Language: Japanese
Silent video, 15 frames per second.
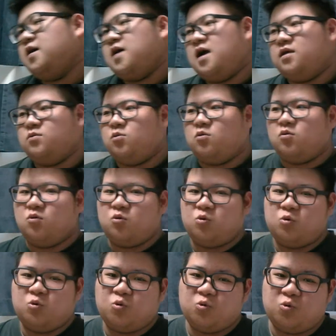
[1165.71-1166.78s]
あ
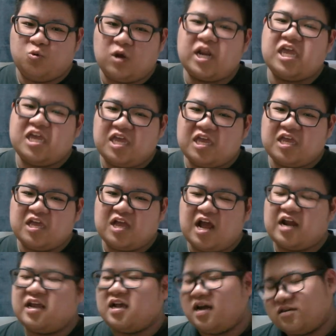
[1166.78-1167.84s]
のー、あれ。
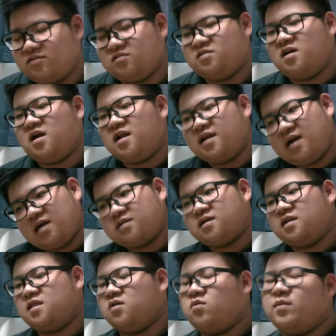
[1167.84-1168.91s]
あれがあるんで、あれがあるか
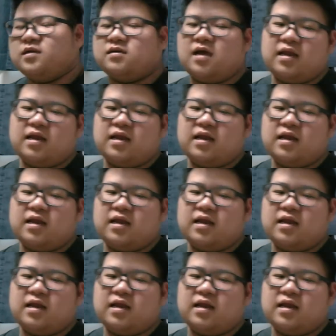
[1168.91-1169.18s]
らね、困る。